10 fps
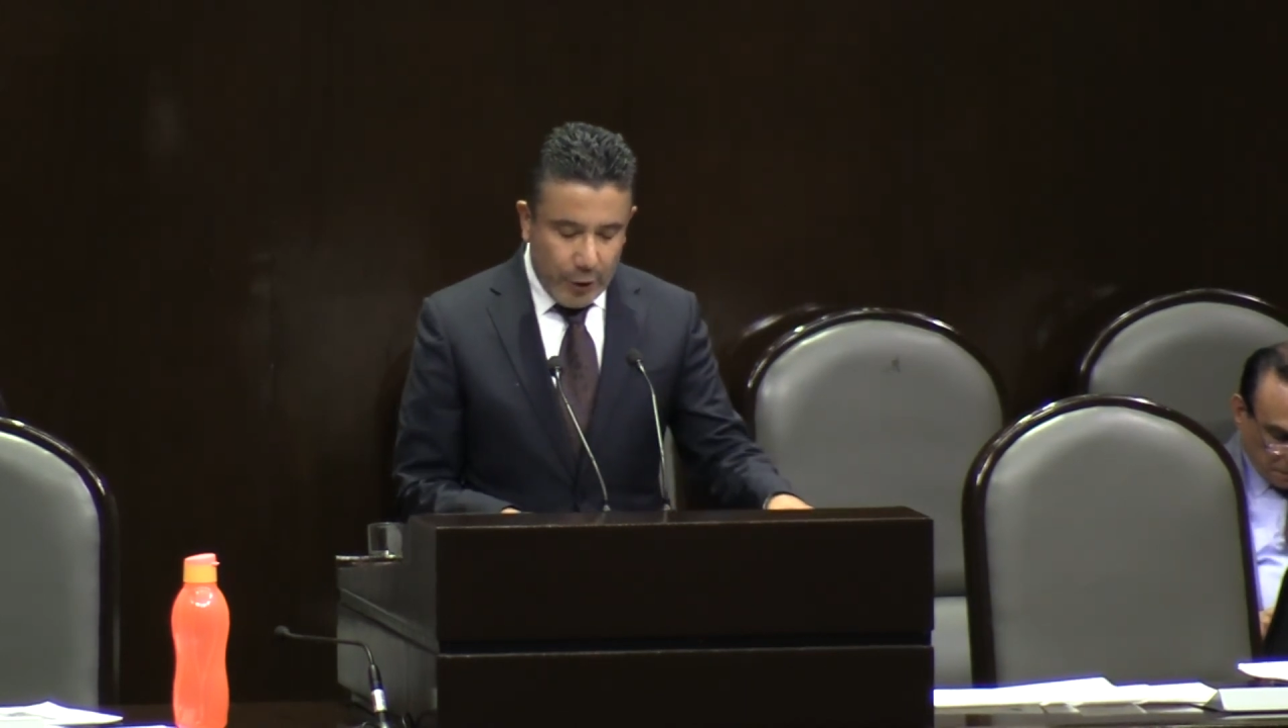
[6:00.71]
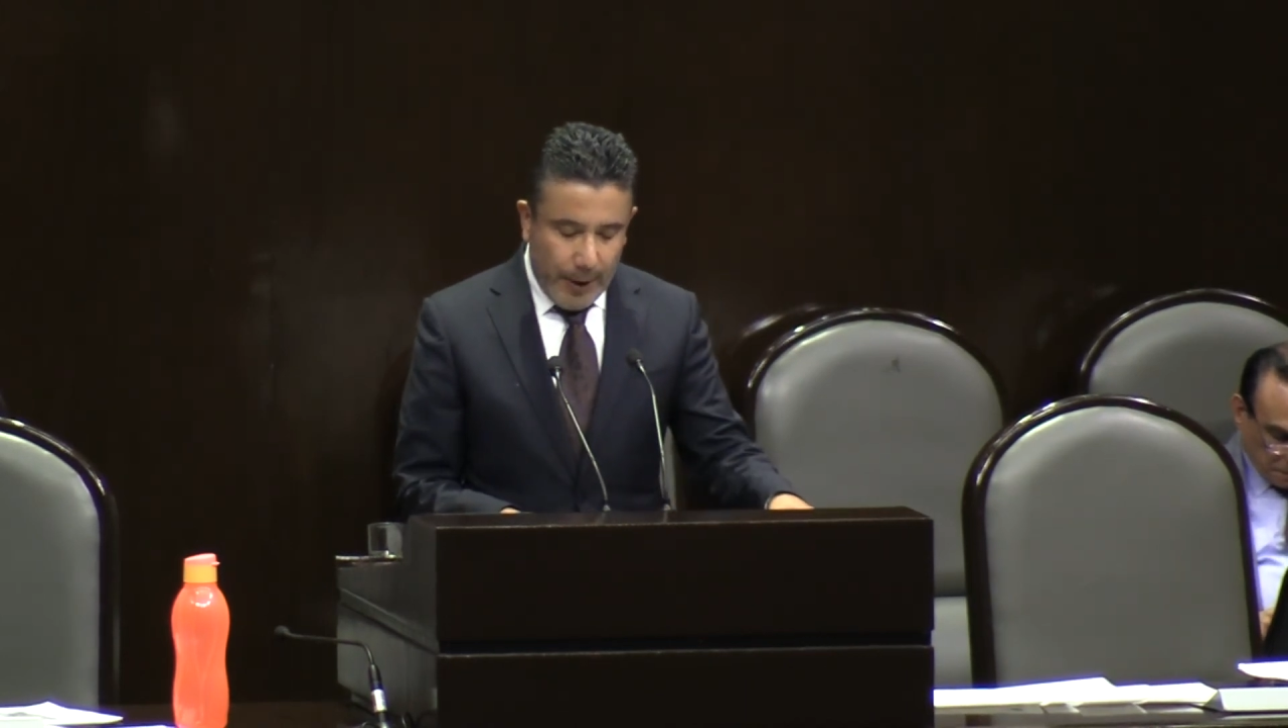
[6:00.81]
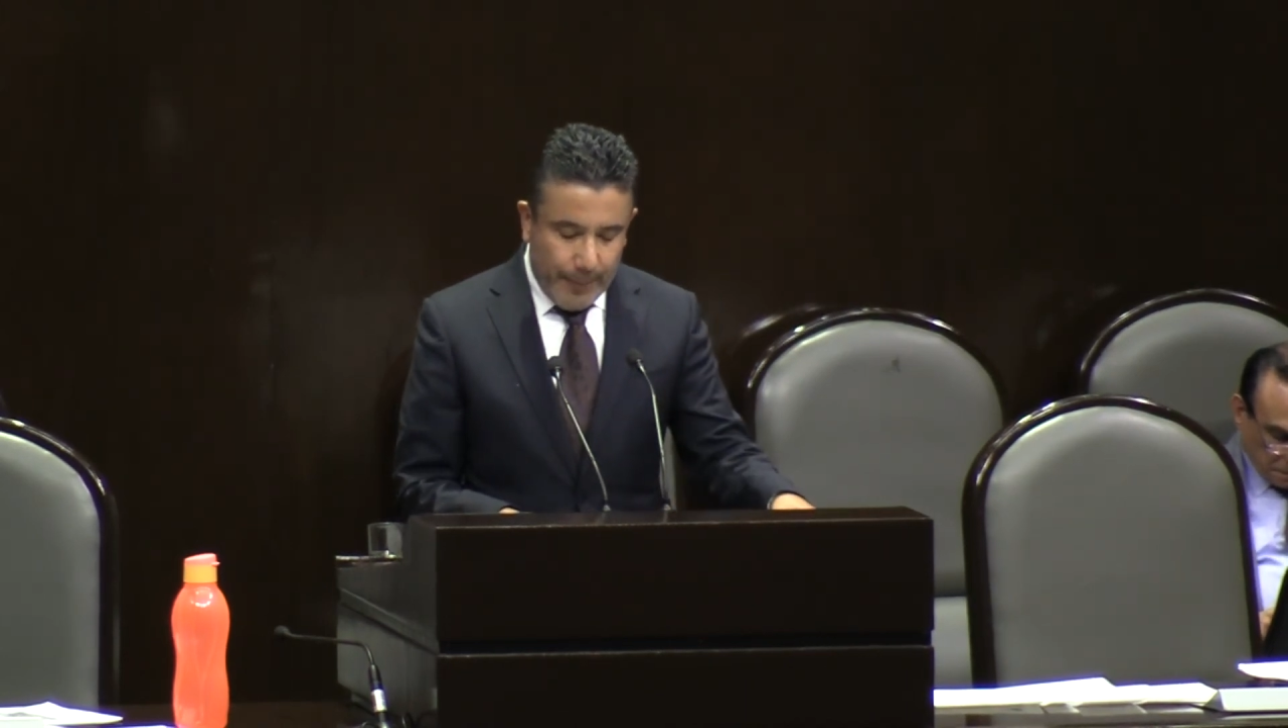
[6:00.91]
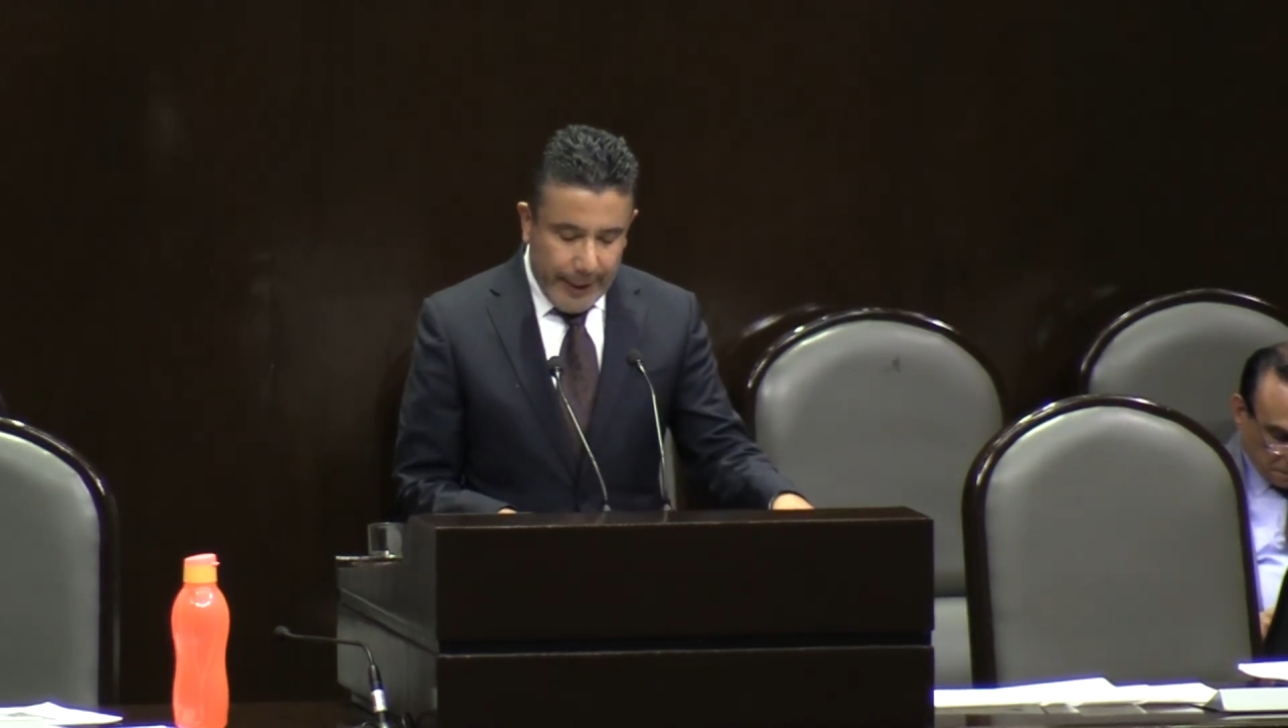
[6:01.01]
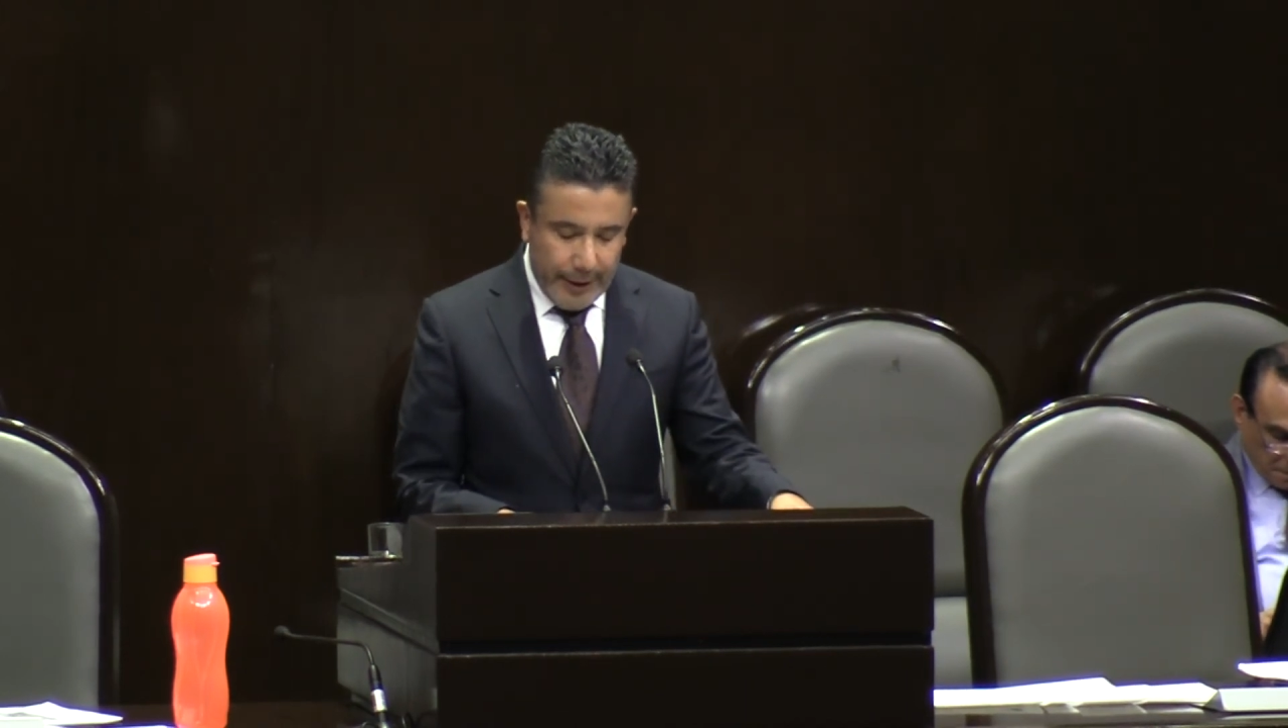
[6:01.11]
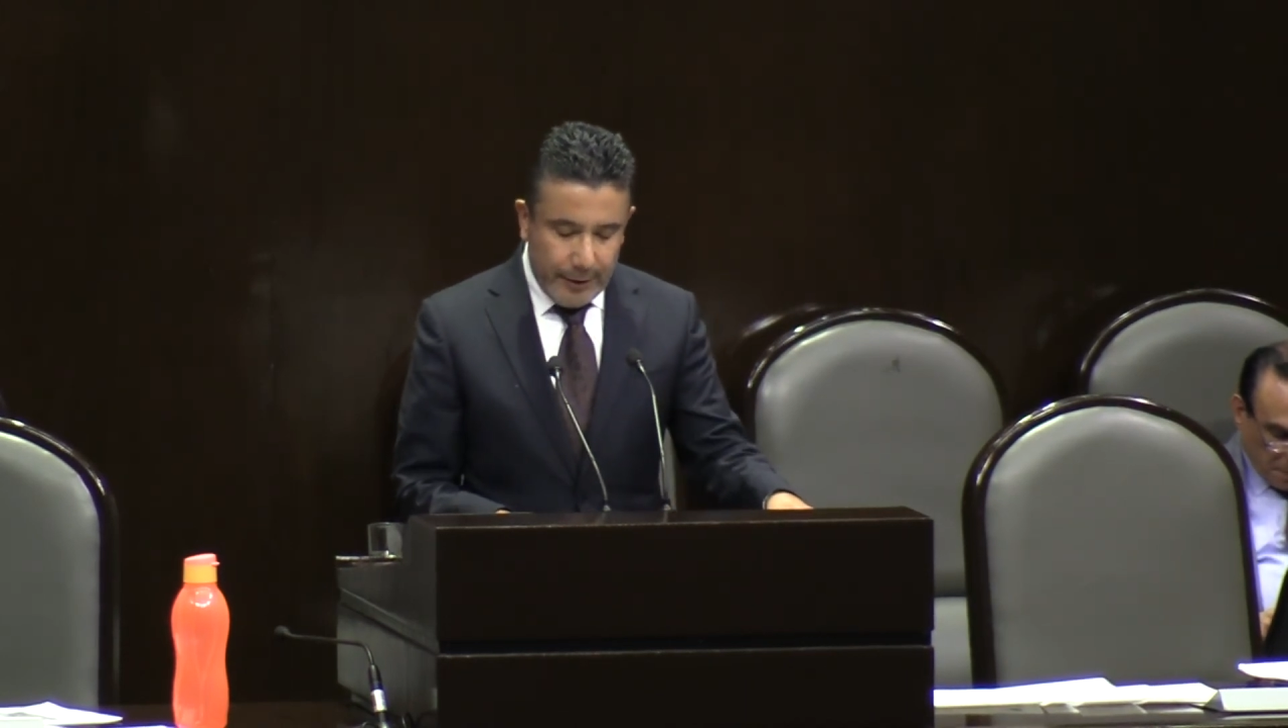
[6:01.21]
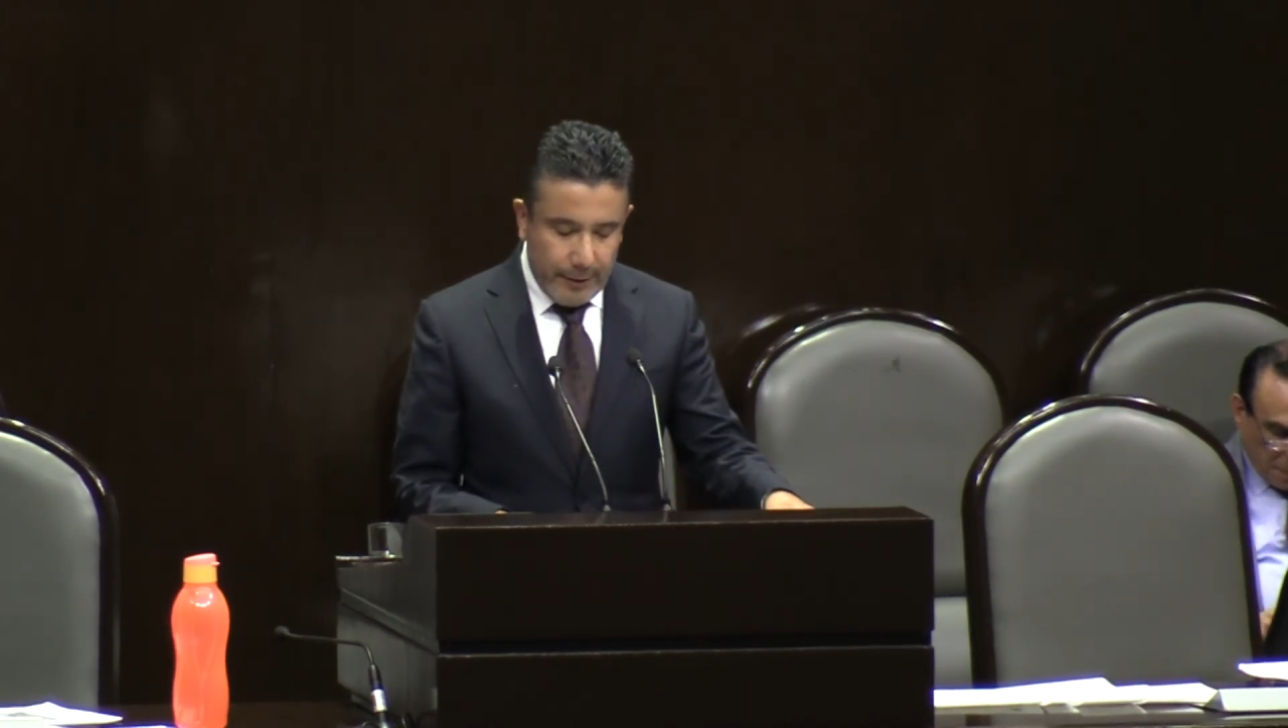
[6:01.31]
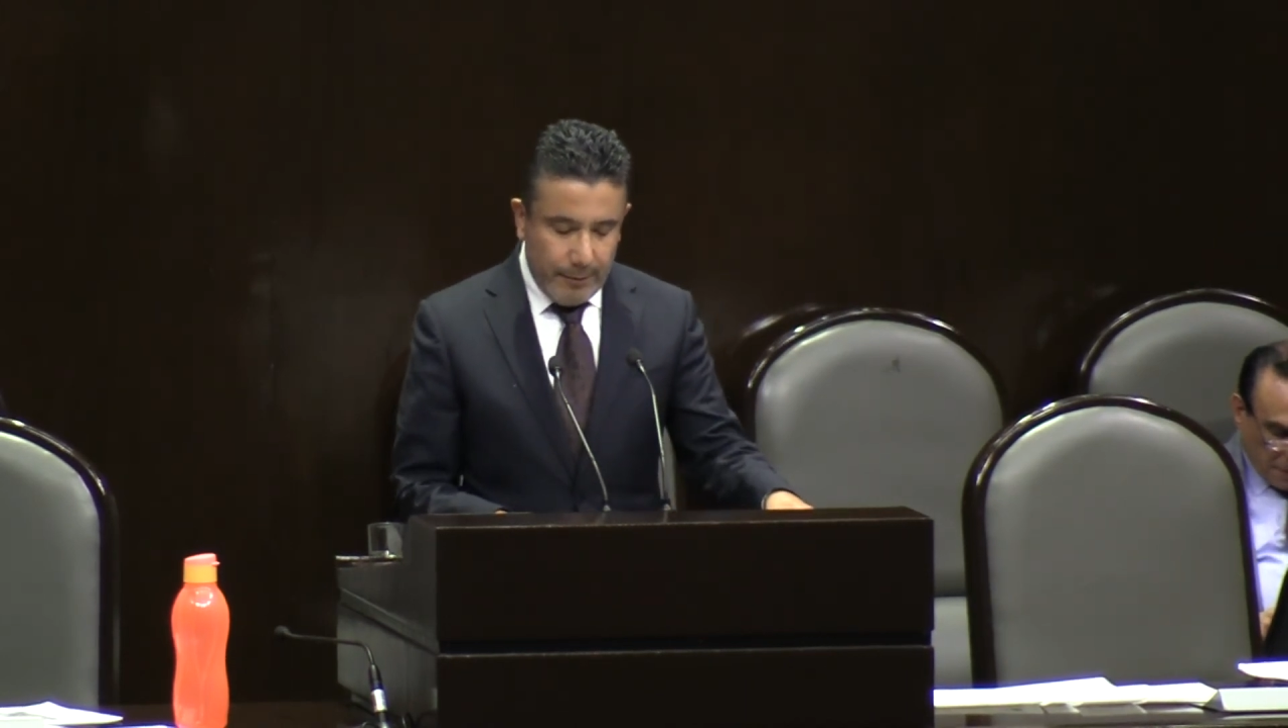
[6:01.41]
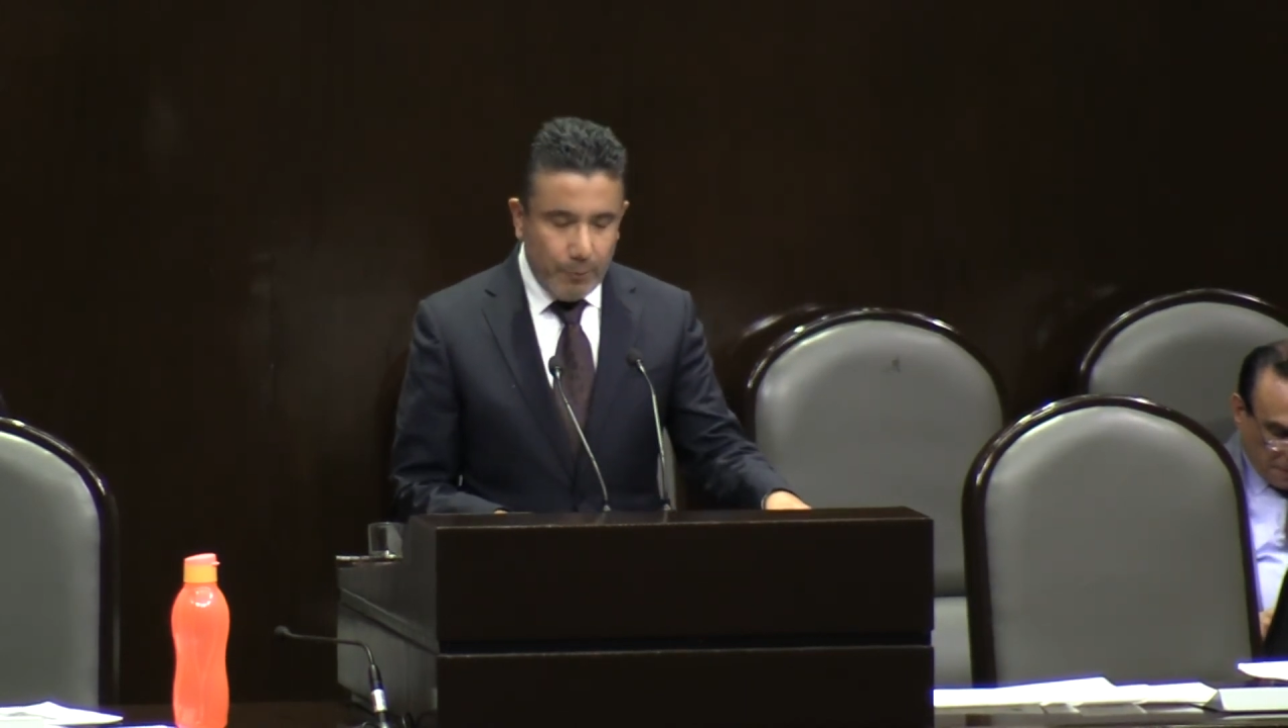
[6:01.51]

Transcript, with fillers: del PRI